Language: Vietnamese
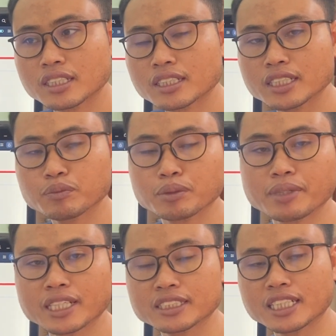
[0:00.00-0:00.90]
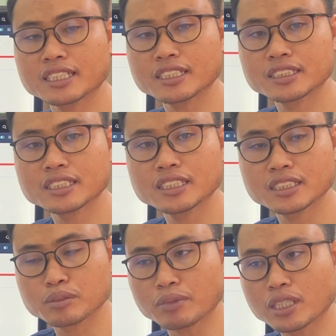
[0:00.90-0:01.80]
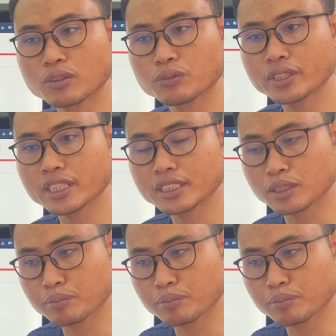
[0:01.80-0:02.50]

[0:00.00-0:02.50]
riêng và bạt chăn riêng chia rồi máy lồng về nơi